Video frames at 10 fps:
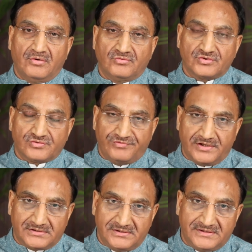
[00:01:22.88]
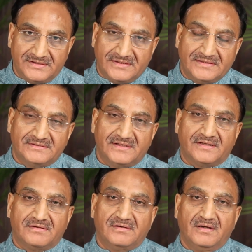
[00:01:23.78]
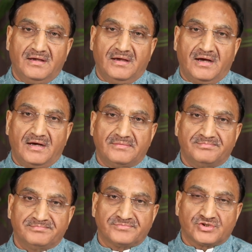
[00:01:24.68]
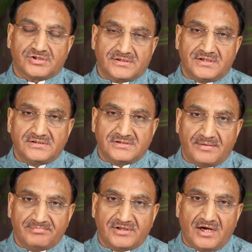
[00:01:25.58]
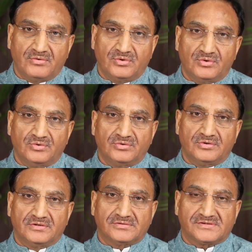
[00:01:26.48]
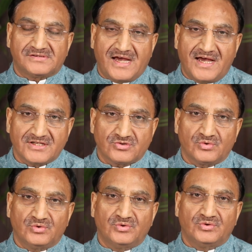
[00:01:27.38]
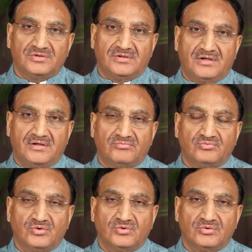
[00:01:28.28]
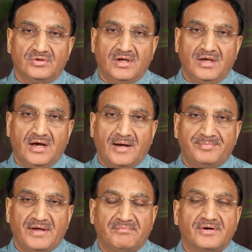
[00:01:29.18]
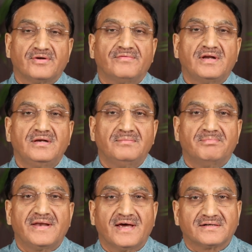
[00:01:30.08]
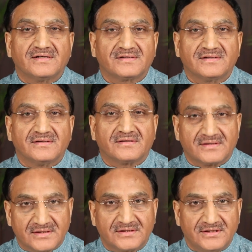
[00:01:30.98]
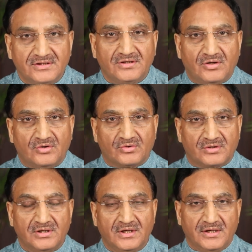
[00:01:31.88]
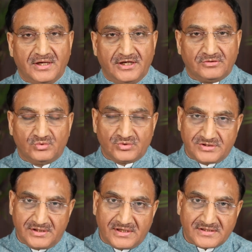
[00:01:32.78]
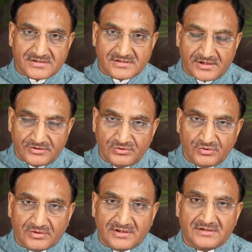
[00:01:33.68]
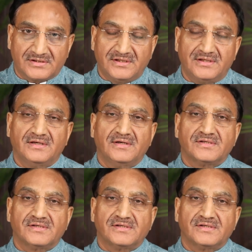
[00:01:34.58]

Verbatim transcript: उस व्यक्ति के अंदर सृजन क्षमता हो साहस हो वो अपना मनोबल बना करके रखे और एक दूसरे का सहयोग करके